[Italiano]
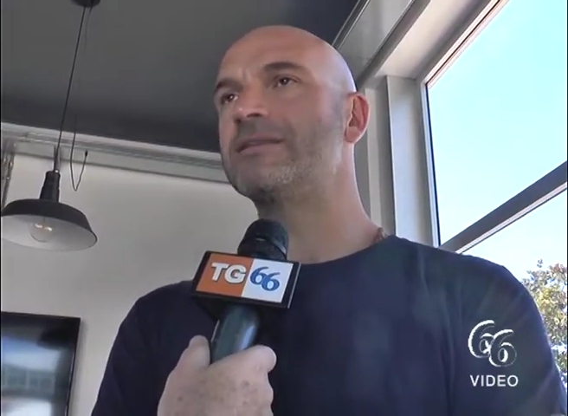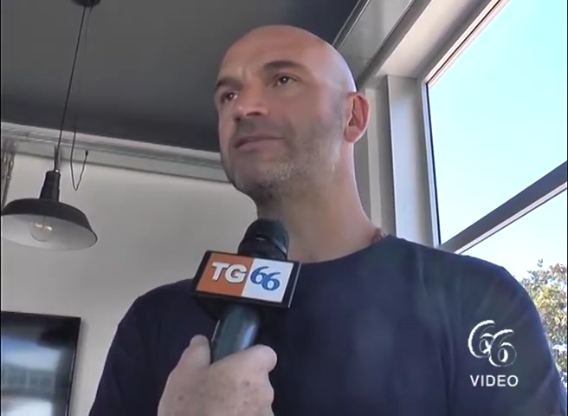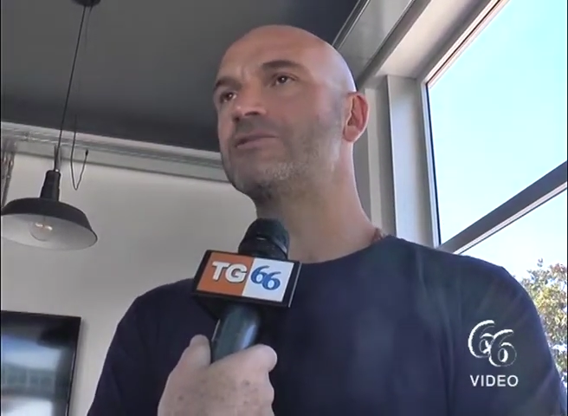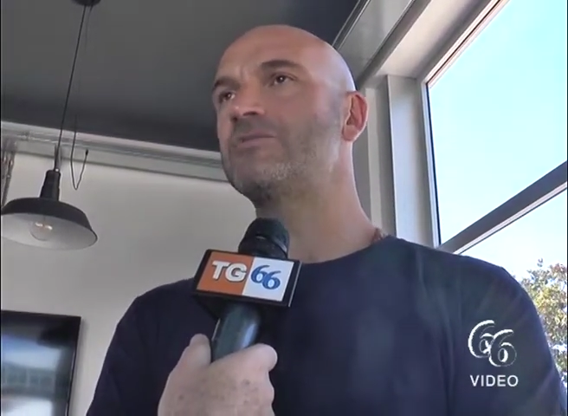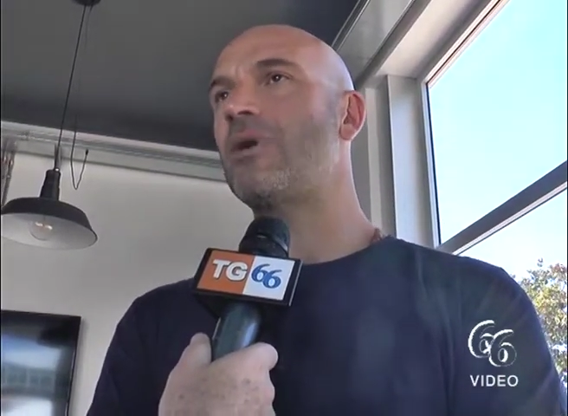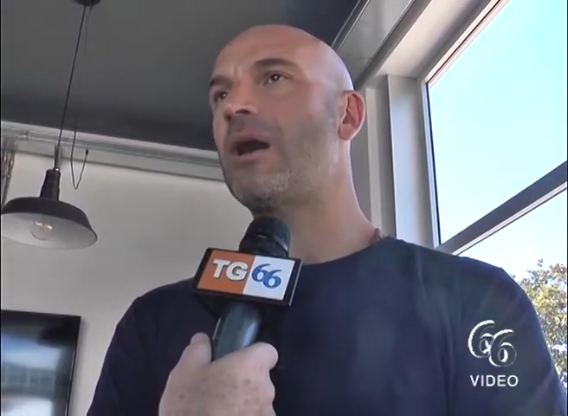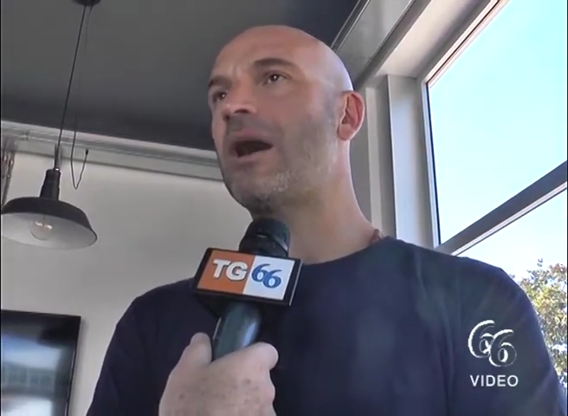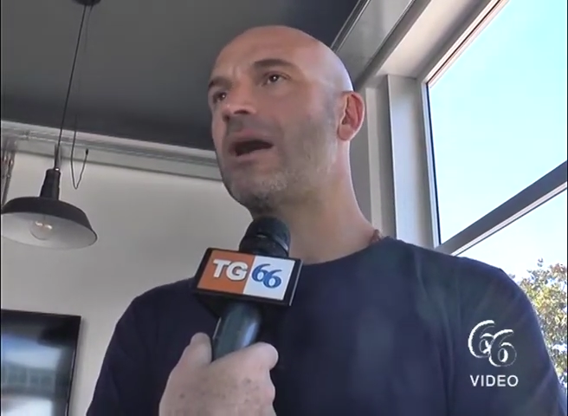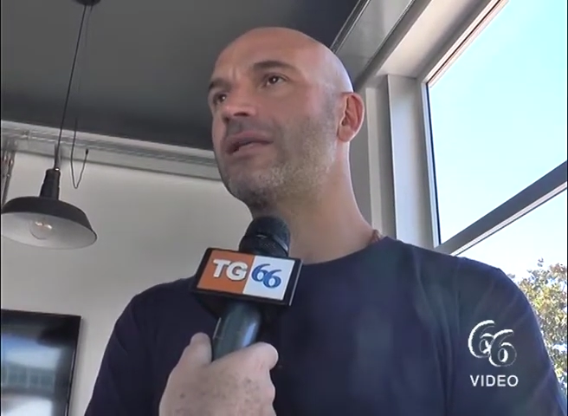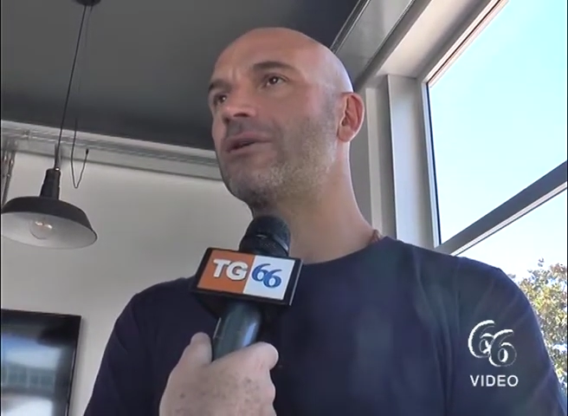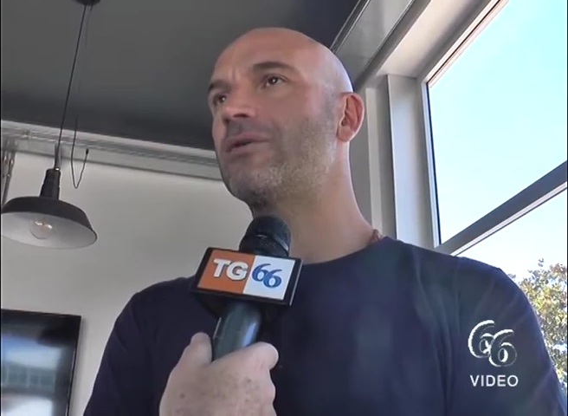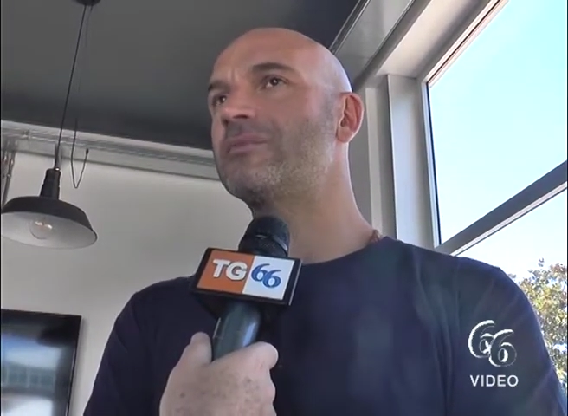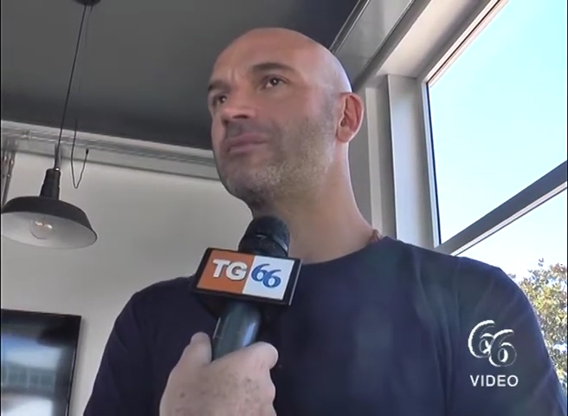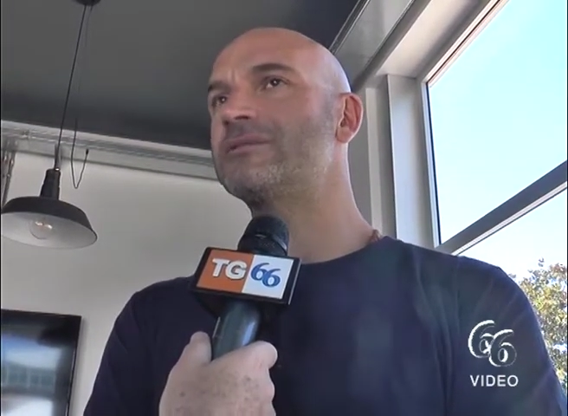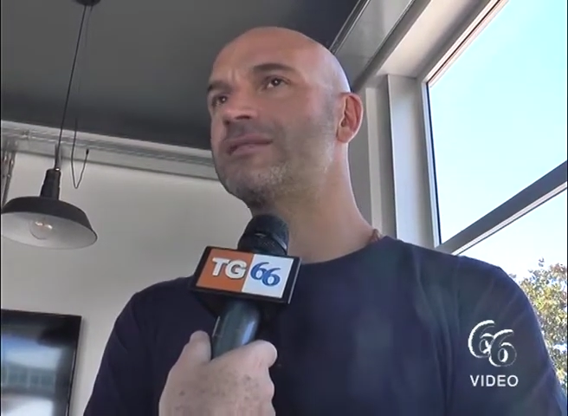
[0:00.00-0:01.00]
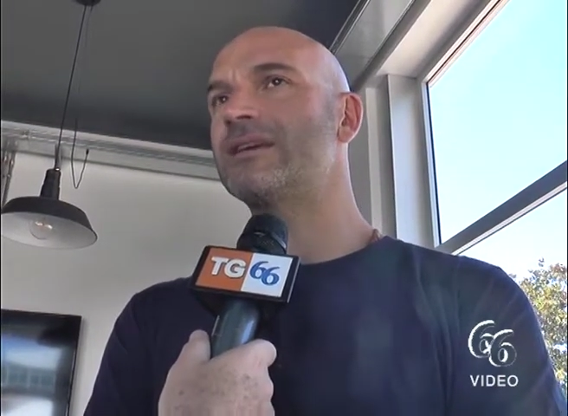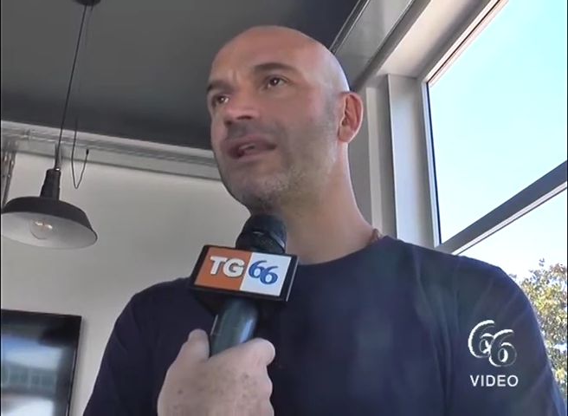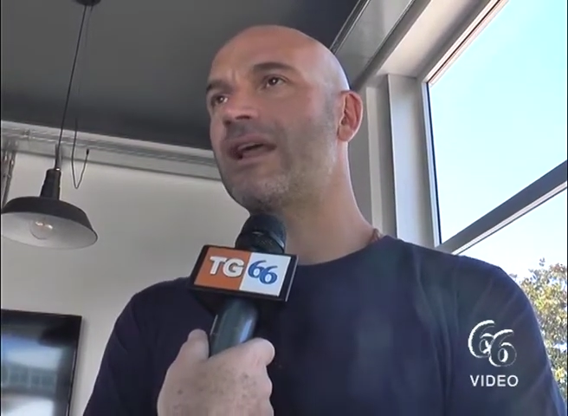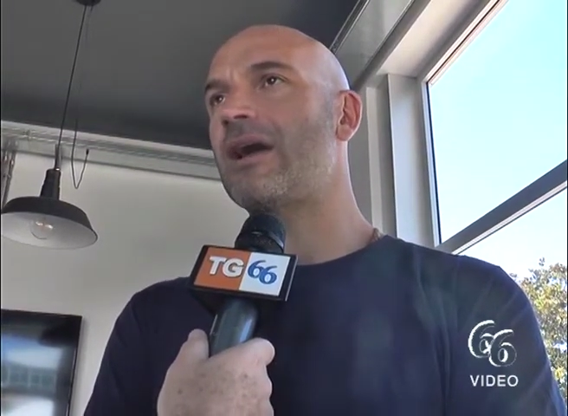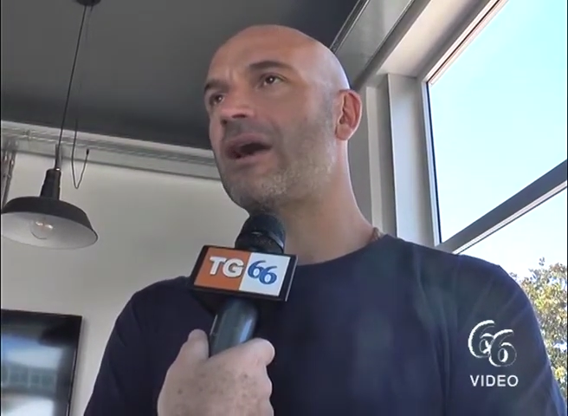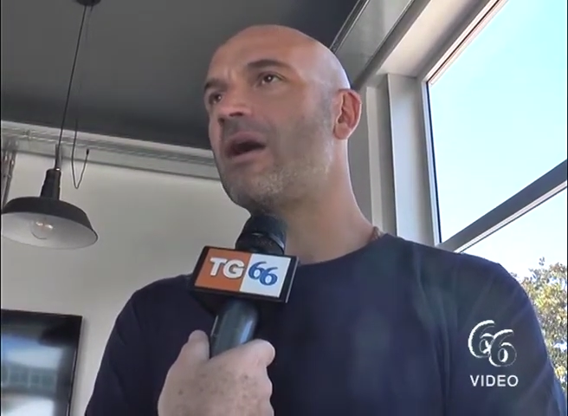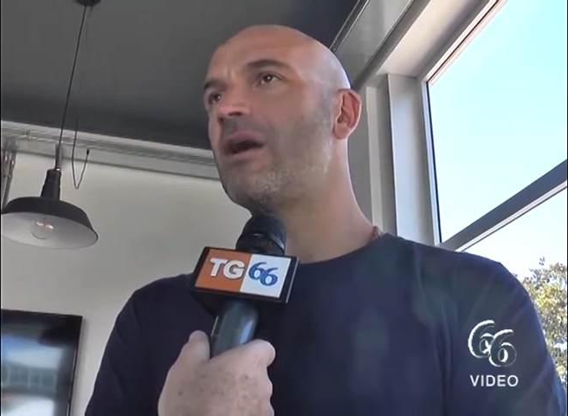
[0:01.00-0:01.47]
vada nella
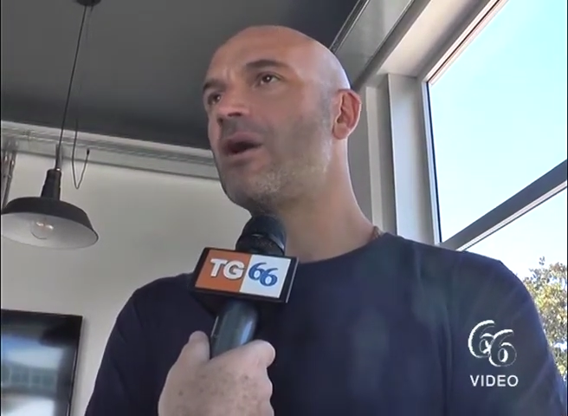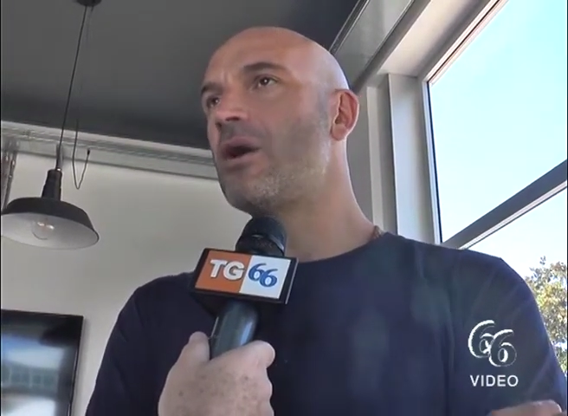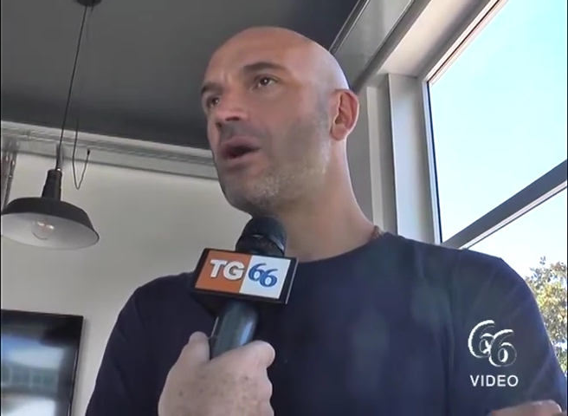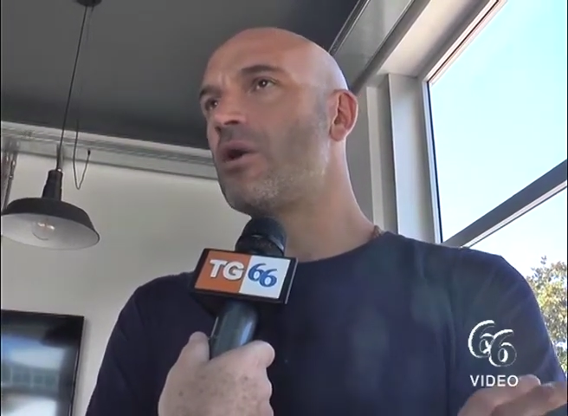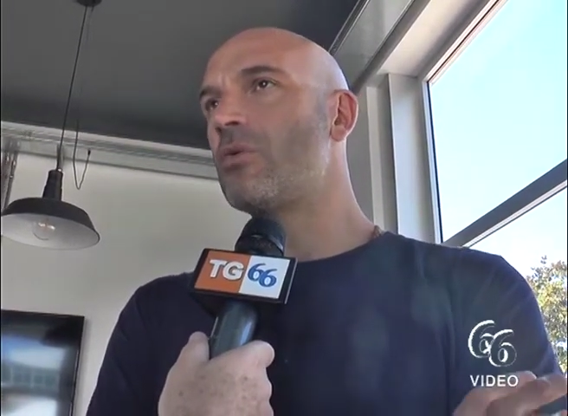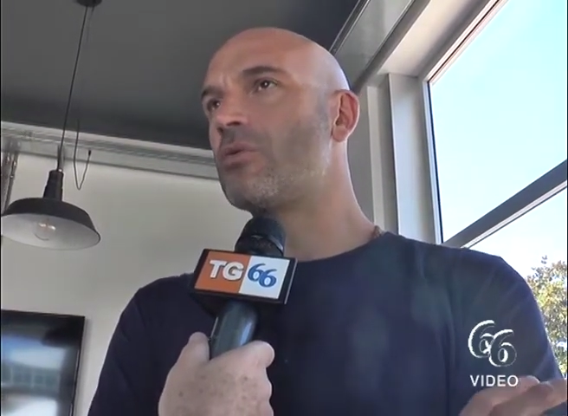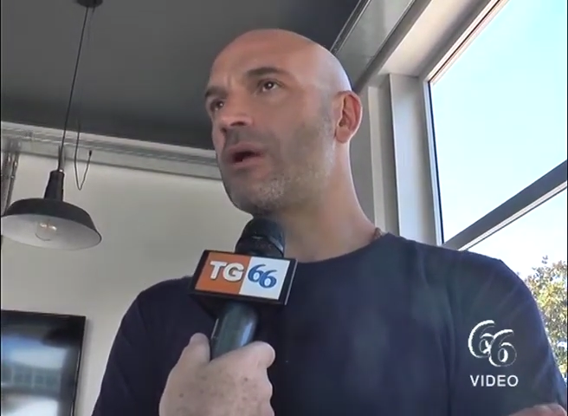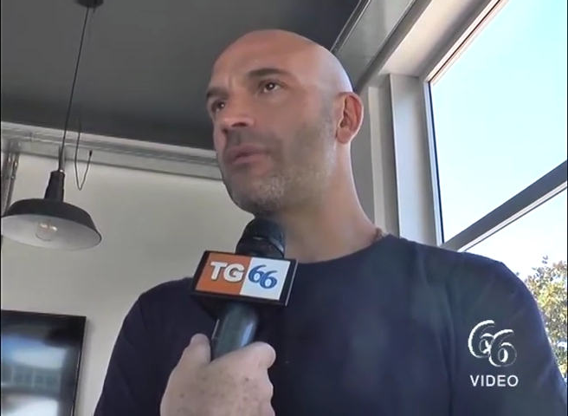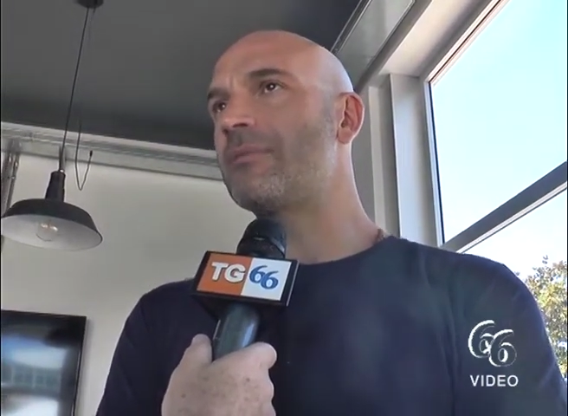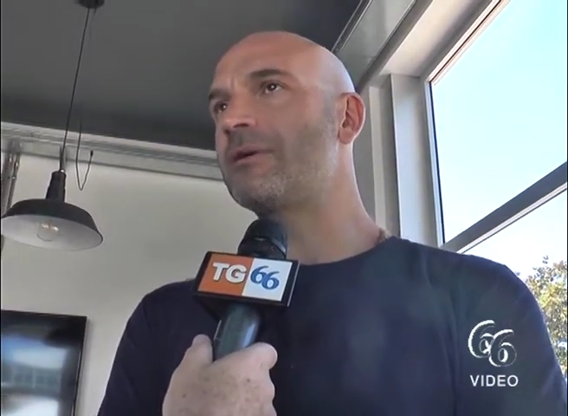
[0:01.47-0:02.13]
direzione giusta.